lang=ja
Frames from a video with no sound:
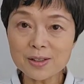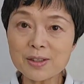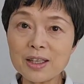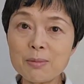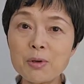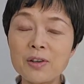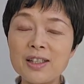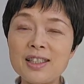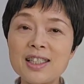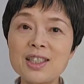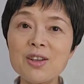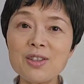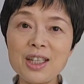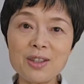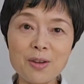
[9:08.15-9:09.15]
水分一
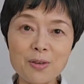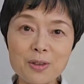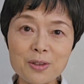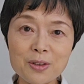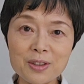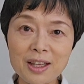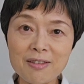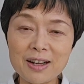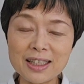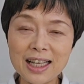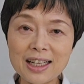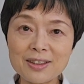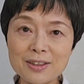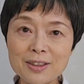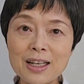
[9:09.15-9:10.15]
度に取るのではな
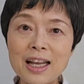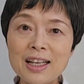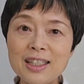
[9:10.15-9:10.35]
く、